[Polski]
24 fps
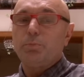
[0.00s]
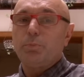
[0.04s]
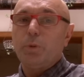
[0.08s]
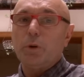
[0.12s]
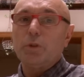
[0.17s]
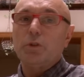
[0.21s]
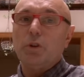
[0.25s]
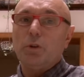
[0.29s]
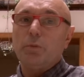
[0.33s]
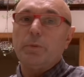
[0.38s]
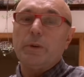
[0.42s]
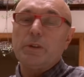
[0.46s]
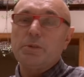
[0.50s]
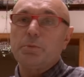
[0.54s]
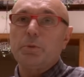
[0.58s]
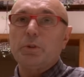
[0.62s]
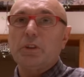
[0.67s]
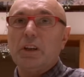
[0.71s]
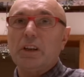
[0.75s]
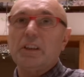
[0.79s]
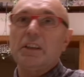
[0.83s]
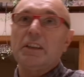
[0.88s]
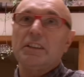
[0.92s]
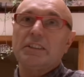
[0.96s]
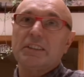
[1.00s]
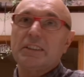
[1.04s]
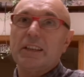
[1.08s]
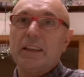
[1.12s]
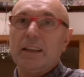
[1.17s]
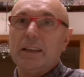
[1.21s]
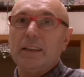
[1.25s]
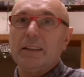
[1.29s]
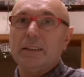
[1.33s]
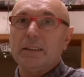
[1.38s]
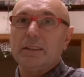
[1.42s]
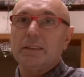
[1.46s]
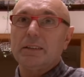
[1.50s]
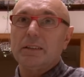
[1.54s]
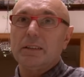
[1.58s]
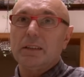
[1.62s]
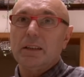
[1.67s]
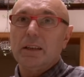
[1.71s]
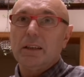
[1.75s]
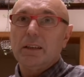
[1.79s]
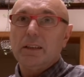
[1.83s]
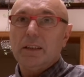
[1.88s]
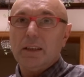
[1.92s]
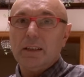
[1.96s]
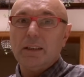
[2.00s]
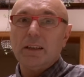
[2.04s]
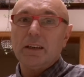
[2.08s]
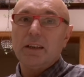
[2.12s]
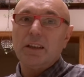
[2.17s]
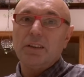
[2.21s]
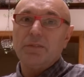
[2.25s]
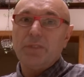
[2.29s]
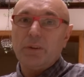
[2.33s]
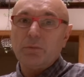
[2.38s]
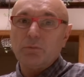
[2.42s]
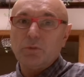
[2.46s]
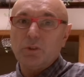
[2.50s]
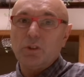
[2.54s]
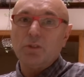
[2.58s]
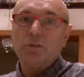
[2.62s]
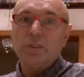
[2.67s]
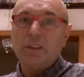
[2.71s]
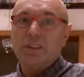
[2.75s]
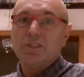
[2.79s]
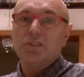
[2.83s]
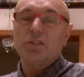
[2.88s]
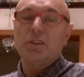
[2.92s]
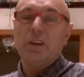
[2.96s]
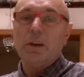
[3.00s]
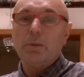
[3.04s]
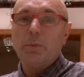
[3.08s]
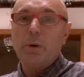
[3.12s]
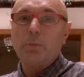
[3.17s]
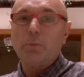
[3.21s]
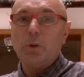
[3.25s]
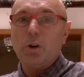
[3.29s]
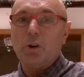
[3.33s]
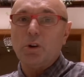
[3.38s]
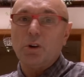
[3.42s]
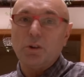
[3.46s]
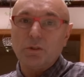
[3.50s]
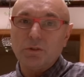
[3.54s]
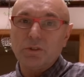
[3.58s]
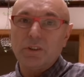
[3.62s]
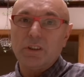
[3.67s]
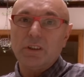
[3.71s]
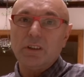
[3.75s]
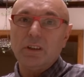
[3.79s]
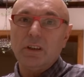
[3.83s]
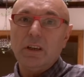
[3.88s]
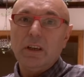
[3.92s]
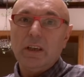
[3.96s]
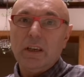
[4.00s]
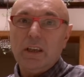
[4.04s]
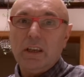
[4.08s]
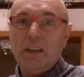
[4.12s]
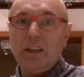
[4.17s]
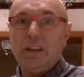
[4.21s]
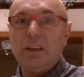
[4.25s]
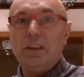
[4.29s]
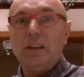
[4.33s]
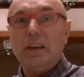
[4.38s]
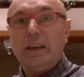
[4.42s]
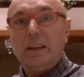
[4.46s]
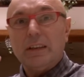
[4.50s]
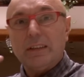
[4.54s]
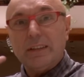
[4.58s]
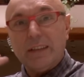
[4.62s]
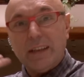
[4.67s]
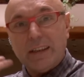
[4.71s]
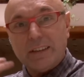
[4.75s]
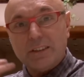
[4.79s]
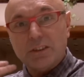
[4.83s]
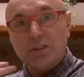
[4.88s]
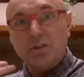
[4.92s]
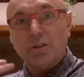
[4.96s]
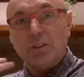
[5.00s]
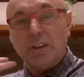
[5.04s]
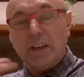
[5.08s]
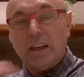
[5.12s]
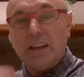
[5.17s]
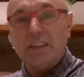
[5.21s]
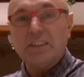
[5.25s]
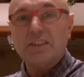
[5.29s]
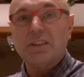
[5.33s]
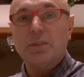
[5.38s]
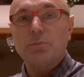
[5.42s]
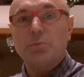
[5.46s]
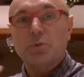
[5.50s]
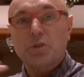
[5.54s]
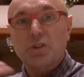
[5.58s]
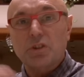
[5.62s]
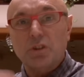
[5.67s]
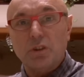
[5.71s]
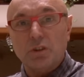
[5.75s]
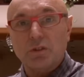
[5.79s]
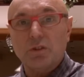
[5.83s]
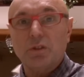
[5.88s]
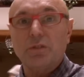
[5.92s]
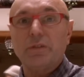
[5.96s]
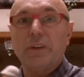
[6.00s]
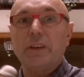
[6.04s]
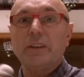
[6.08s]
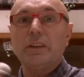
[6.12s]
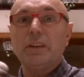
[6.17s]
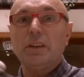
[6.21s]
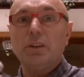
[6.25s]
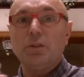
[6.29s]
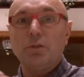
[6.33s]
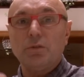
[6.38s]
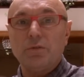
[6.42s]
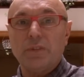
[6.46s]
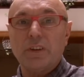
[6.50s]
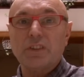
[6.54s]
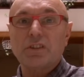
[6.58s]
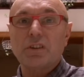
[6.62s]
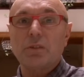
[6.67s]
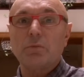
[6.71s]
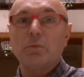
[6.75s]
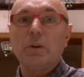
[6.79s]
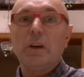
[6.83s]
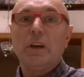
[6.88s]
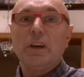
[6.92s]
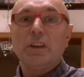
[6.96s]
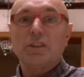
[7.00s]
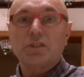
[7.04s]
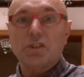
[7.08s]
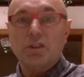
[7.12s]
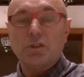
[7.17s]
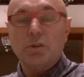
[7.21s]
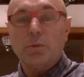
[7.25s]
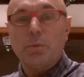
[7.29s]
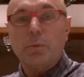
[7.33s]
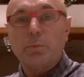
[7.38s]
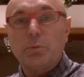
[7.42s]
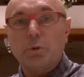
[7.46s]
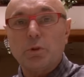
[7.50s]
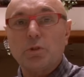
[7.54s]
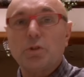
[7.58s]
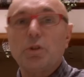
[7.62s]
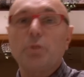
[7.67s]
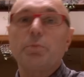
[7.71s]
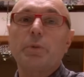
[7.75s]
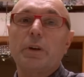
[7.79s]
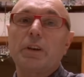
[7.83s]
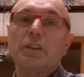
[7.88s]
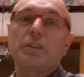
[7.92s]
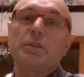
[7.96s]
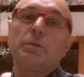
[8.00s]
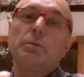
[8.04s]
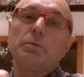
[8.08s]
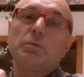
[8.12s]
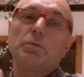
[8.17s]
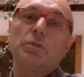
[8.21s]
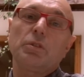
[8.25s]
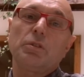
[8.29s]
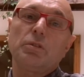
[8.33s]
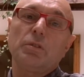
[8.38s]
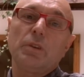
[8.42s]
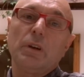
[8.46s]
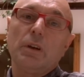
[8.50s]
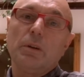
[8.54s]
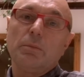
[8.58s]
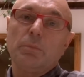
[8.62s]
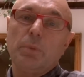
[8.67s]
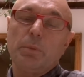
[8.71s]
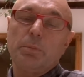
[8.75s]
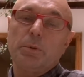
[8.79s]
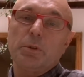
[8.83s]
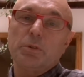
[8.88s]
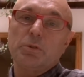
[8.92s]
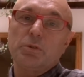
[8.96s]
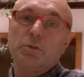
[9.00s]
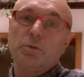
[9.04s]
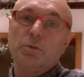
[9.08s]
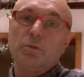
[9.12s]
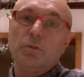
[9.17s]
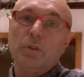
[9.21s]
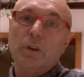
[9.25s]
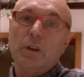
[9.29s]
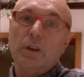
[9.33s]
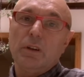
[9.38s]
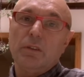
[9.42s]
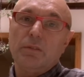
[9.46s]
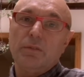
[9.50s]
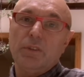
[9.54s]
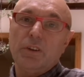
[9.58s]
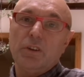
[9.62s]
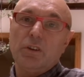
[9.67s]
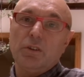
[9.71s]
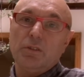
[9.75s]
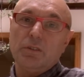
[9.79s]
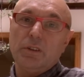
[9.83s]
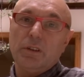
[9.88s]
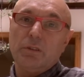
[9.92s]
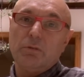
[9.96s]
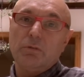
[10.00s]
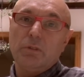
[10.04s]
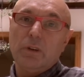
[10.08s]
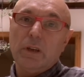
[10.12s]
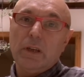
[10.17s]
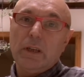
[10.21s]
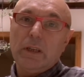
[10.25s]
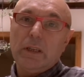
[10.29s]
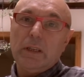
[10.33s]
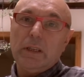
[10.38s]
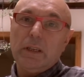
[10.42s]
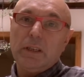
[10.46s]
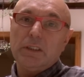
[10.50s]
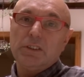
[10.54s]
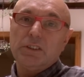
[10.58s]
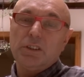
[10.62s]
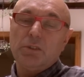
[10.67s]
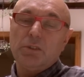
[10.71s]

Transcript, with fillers: podobać, bo taki jest trend. Ja nagrywam to, na co ja mam ochotę i na co ja jestem przygotowany i uważam, że to by było dobre, gdybym to po prostu wykonał. Ja